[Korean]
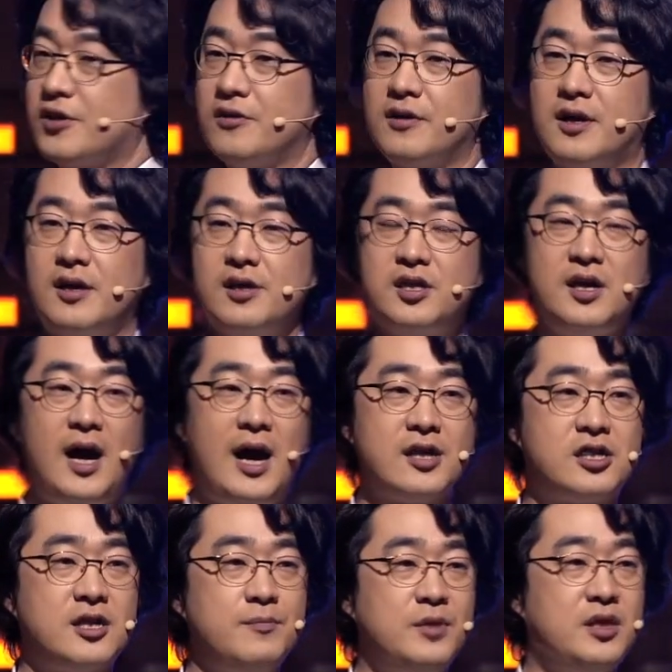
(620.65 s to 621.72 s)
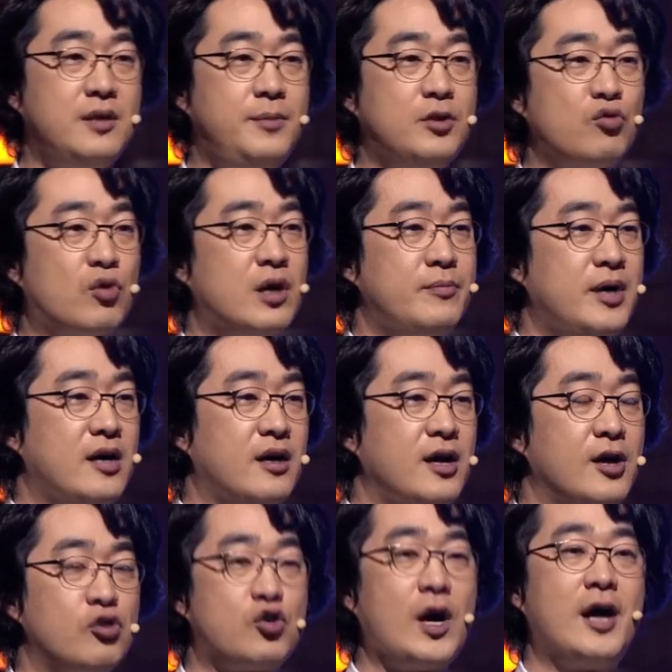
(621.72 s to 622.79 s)
전까지 아침 TV 드라마
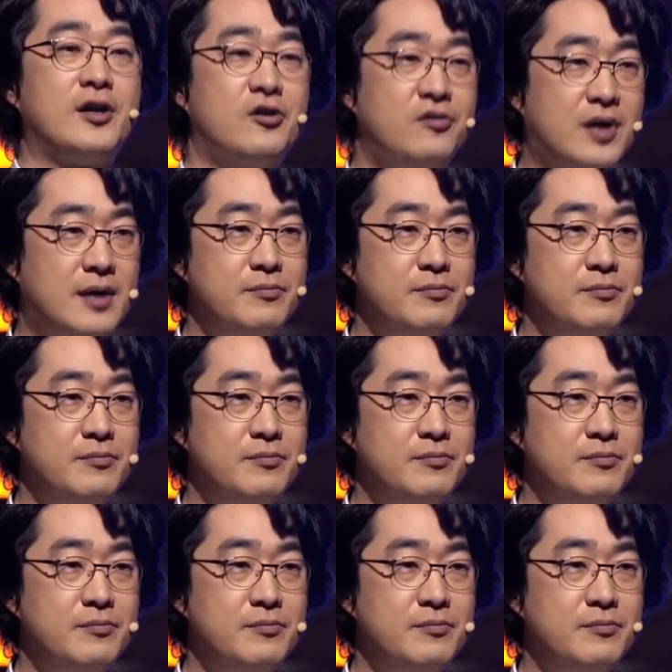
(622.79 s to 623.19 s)
촬영을